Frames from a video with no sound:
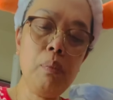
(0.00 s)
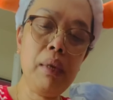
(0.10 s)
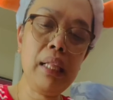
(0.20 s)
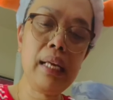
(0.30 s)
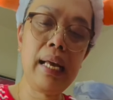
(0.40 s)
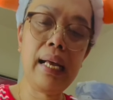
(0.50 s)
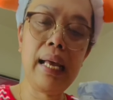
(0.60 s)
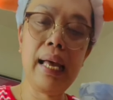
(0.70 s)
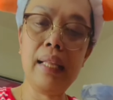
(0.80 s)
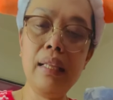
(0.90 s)
off
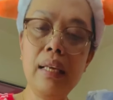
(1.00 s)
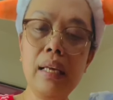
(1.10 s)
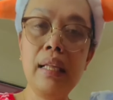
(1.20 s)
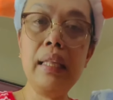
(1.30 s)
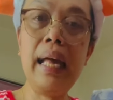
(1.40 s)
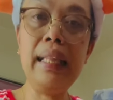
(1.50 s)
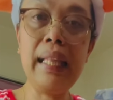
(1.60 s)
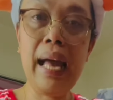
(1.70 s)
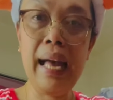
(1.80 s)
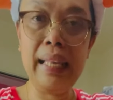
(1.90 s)
kaagad.
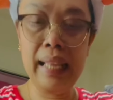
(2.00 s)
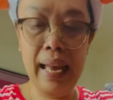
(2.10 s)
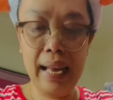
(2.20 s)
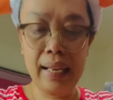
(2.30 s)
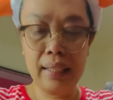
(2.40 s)
Dahan-dahan lang.